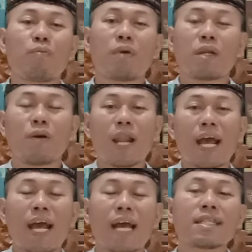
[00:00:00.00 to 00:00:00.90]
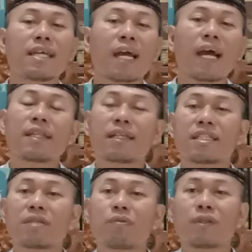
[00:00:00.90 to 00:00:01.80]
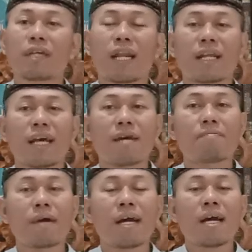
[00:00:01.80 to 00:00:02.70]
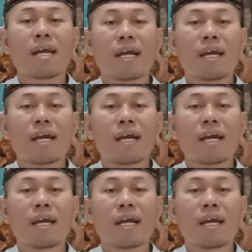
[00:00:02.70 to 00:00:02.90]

menolak ajakan tersebut karena apa?